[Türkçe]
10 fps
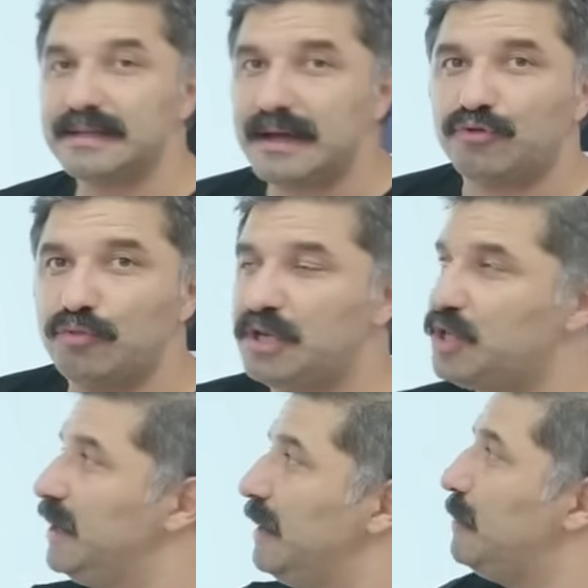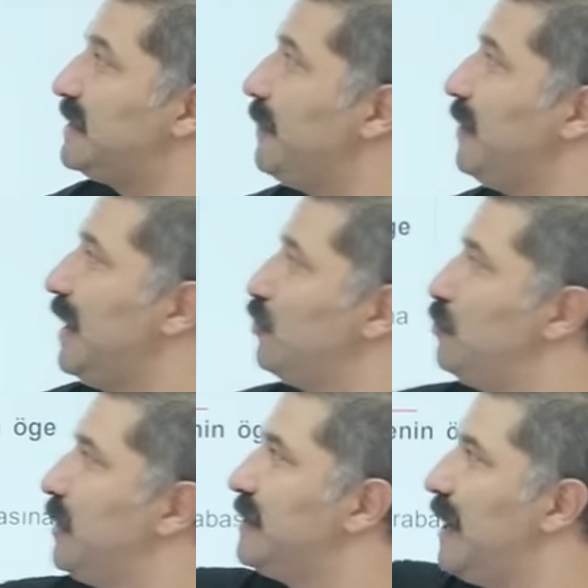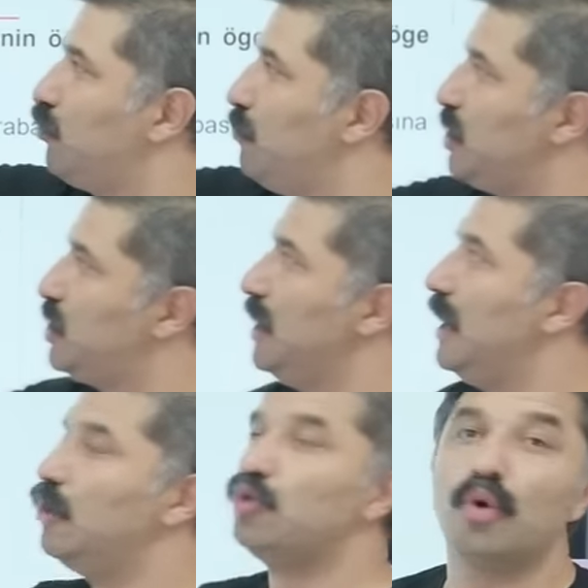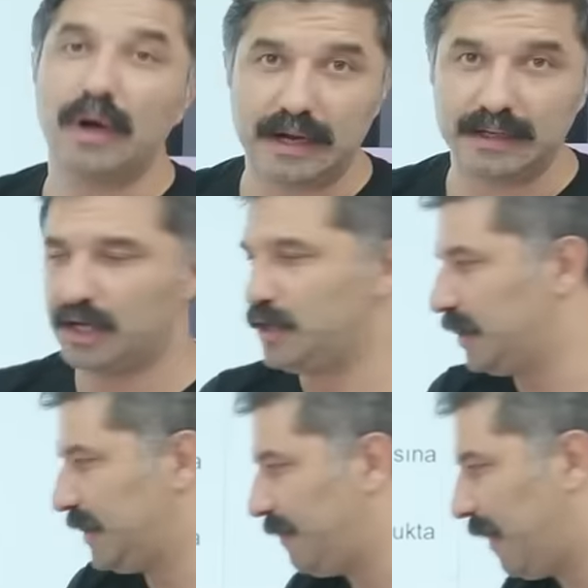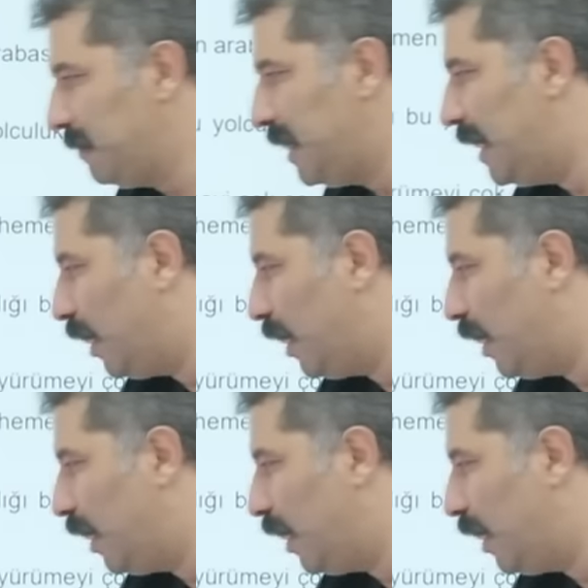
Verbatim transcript: Yine zarf tümleci. Bize verilen cümlede zarf tümleci yok arkadaşlar. Devam.